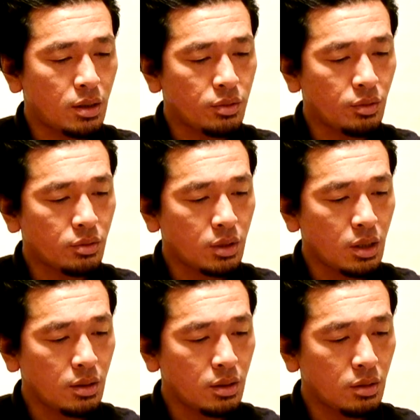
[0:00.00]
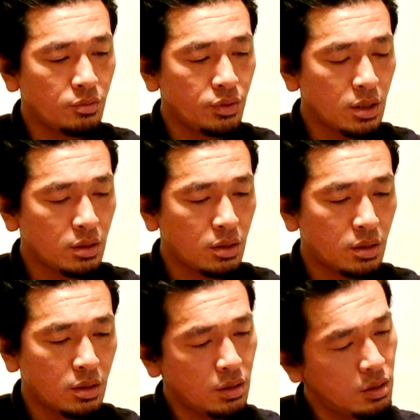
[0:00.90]
測定のブレ
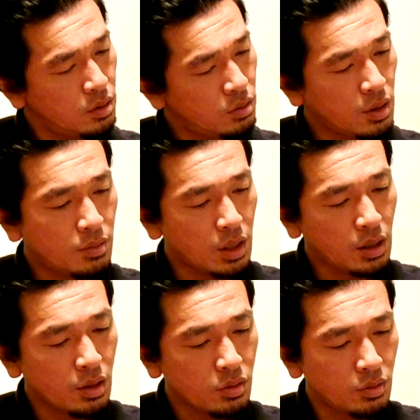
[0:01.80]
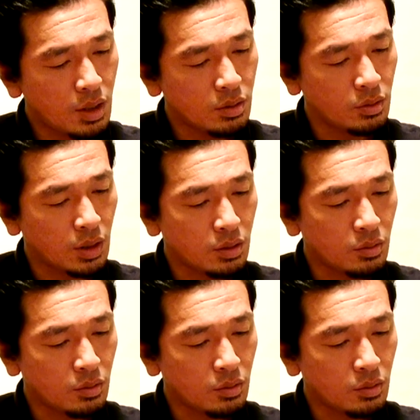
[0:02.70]
とか、まあ、多少あるのかな。